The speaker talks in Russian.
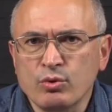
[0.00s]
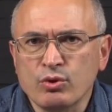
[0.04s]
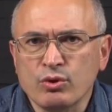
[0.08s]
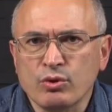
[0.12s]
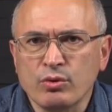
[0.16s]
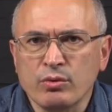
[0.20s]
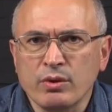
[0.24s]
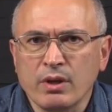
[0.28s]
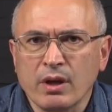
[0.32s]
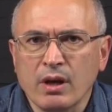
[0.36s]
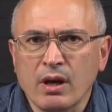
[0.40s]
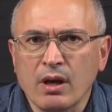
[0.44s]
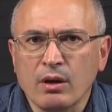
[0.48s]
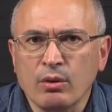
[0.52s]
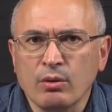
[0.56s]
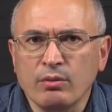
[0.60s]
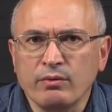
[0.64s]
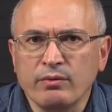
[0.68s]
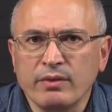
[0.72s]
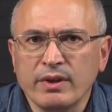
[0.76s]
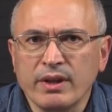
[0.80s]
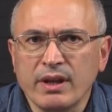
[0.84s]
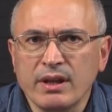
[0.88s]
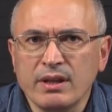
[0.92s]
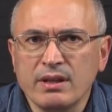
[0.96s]
что
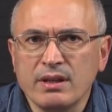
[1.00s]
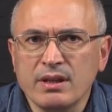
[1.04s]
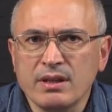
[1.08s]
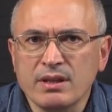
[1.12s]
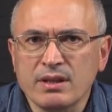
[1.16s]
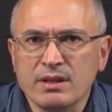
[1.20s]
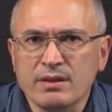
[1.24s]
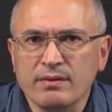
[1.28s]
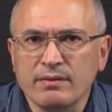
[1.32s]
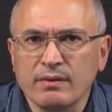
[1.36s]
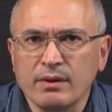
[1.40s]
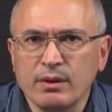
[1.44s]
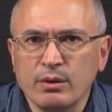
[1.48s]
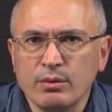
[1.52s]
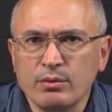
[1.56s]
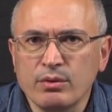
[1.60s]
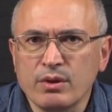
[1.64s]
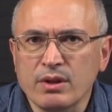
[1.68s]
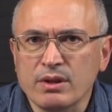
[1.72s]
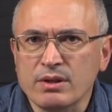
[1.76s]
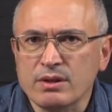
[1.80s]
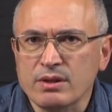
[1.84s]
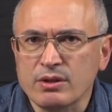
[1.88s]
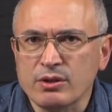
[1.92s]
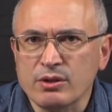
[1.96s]
никакого единства люди,
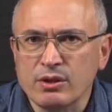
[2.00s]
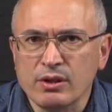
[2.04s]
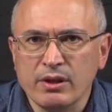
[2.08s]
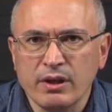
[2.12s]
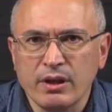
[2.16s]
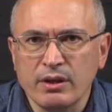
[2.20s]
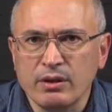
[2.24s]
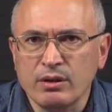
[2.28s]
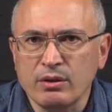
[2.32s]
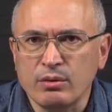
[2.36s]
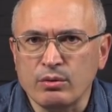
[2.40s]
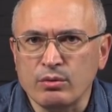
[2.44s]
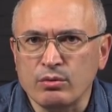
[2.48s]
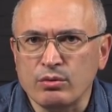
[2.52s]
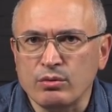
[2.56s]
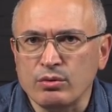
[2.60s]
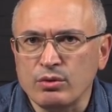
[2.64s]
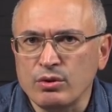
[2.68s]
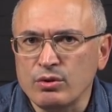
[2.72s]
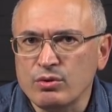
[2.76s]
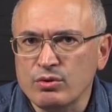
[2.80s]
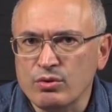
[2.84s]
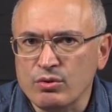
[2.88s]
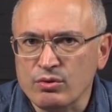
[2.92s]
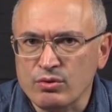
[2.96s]
к сожалению,
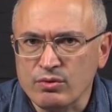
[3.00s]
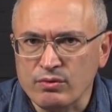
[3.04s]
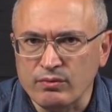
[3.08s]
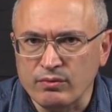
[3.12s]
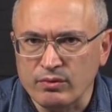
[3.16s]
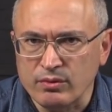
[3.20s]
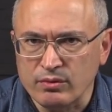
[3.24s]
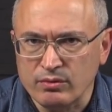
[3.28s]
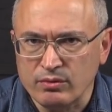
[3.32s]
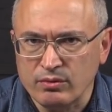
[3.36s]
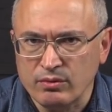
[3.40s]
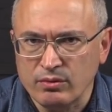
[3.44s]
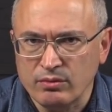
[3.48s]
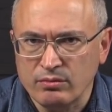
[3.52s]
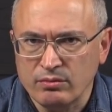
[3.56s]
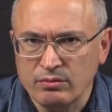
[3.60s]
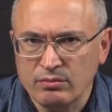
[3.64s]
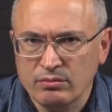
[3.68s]
не чувствуют.